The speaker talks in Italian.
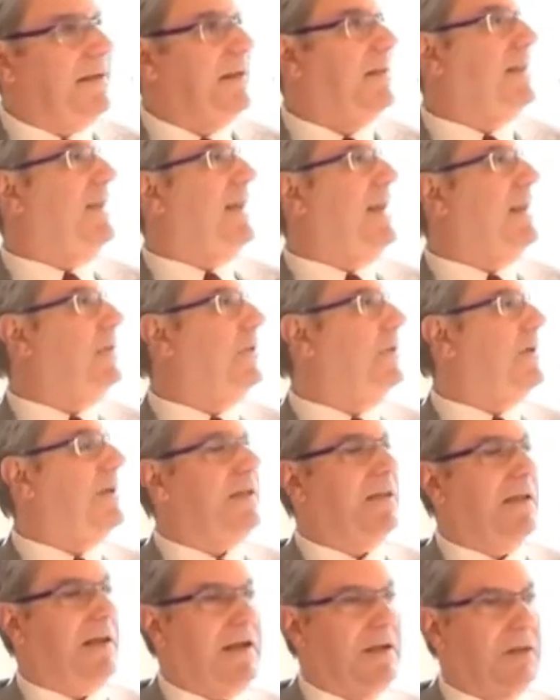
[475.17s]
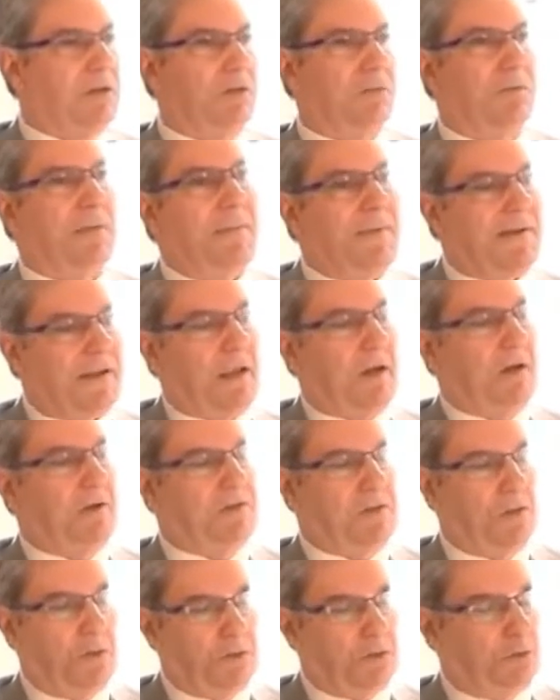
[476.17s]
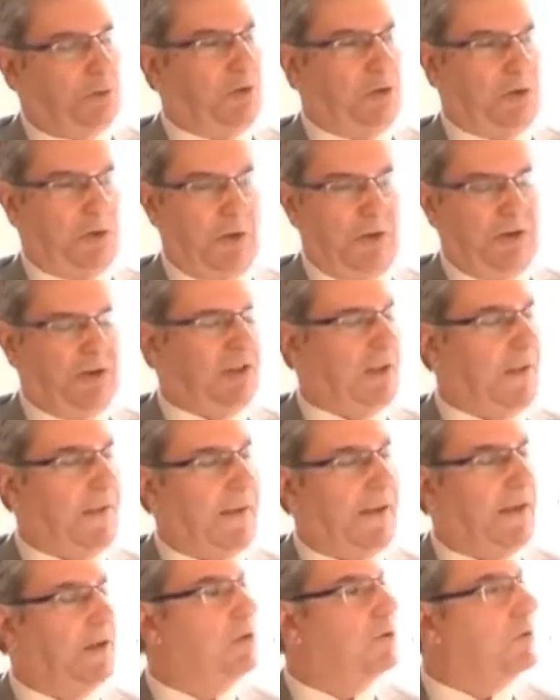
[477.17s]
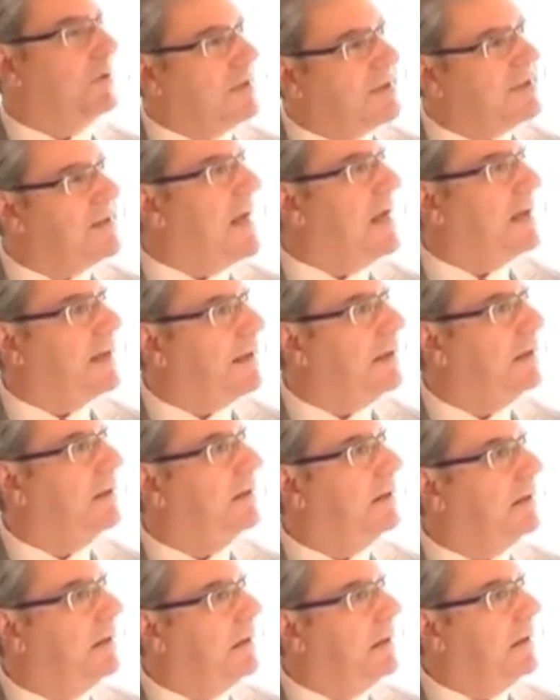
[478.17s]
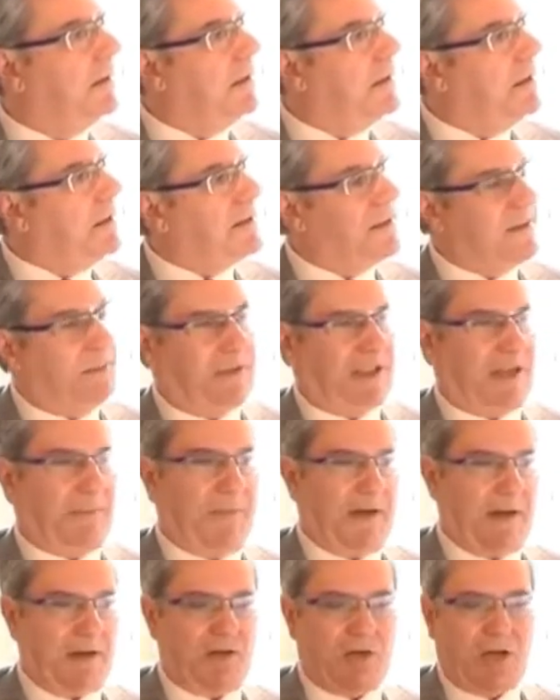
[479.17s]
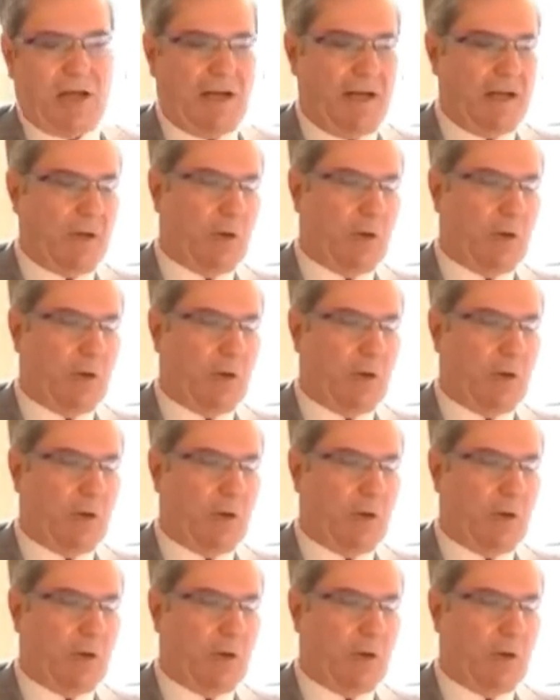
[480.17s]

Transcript: chiacchierando, chiacchierando, ma perché non si costruisce una cittadella giudiziaria? Si potrebbe lasciare